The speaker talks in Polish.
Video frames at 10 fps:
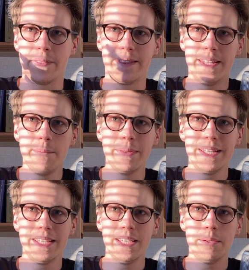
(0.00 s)

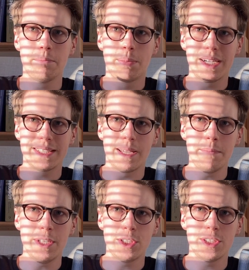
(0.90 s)
dymny,
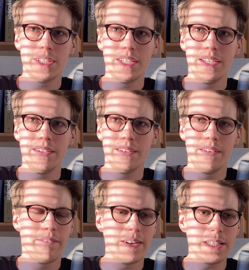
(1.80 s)
balsamiczny,
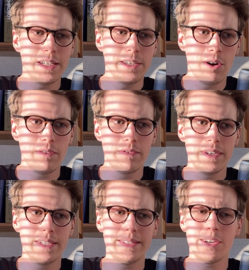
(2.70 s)
e,
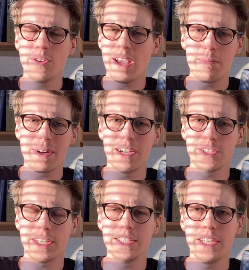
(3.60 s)
waniliowy. Tego jabłka aż
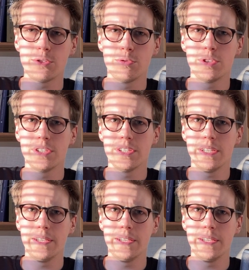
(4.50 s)
tak nie czuć. Yy